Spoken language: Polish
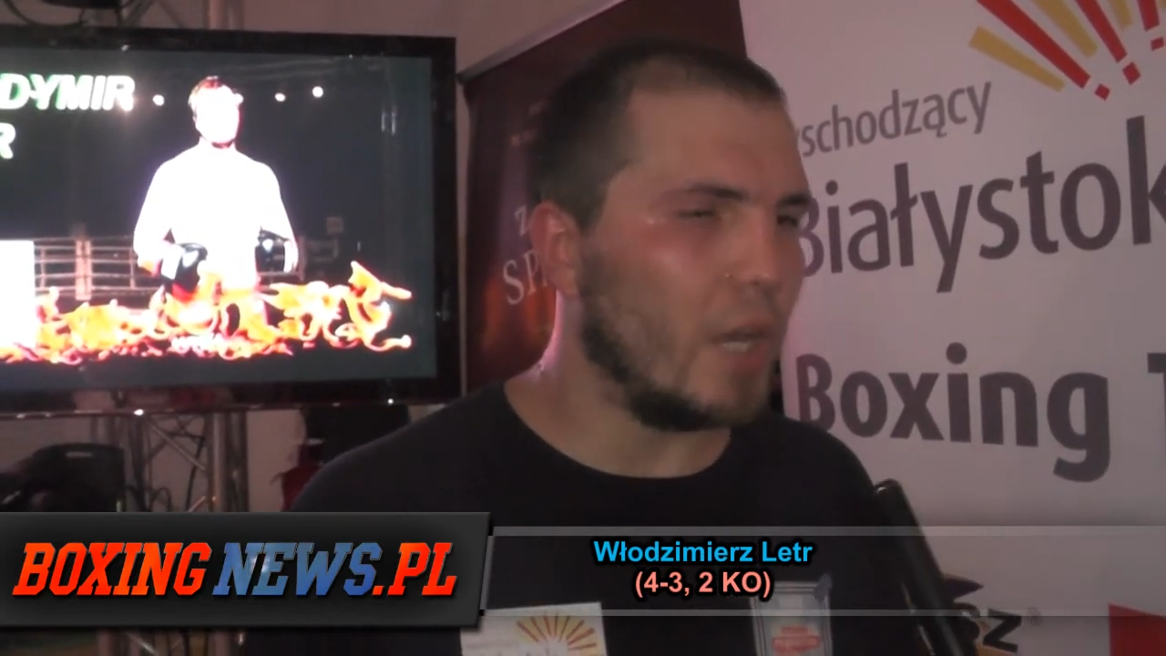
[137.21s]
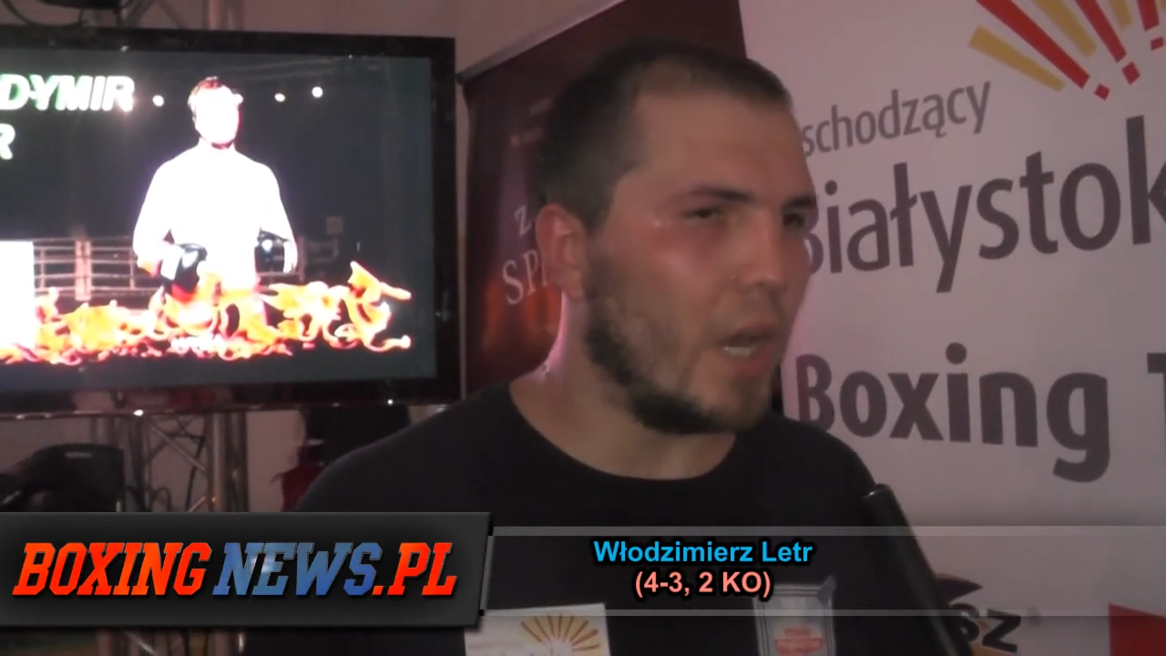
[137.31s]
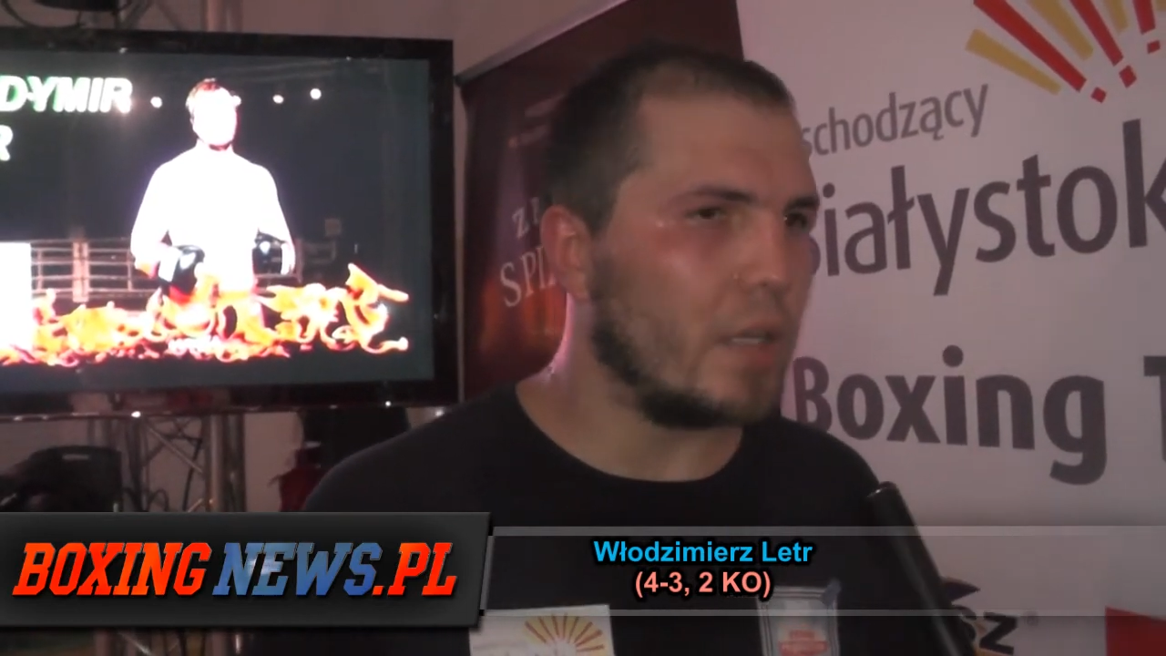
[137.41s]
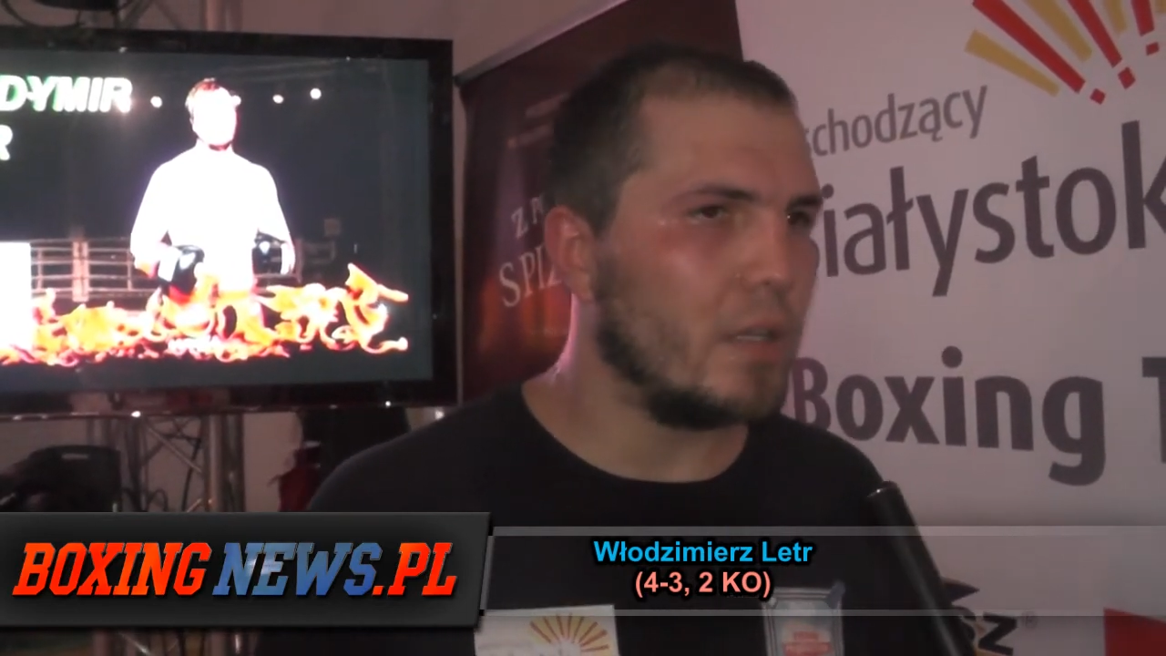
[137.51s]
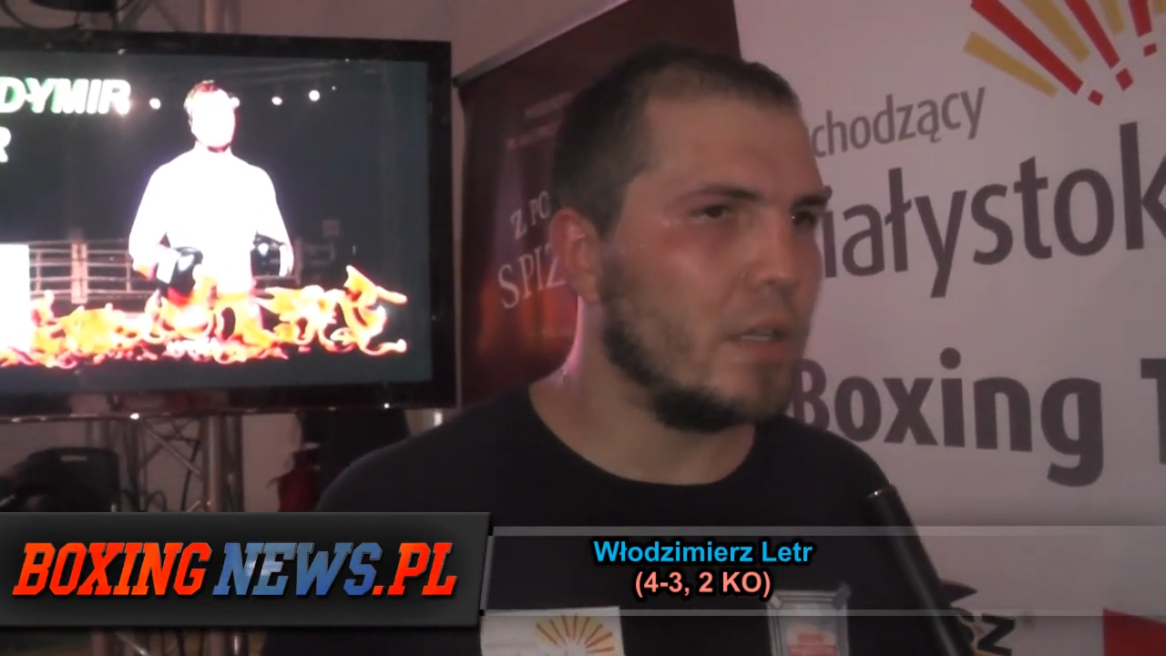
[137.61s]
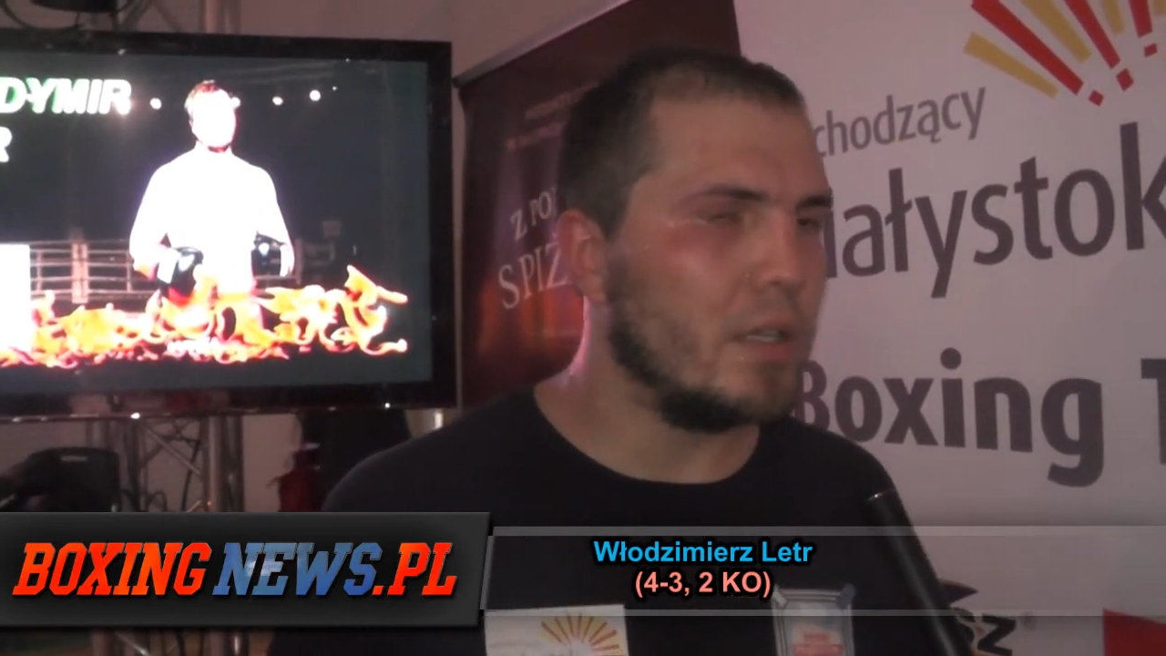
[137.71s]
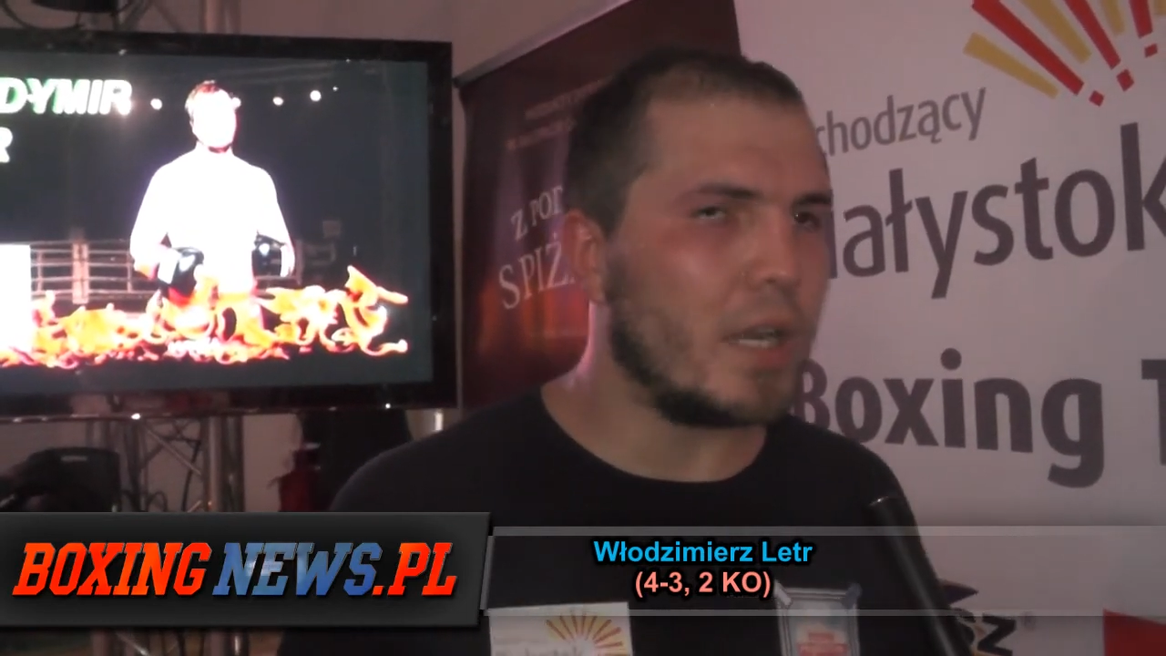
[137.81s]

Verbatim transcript: Tak, i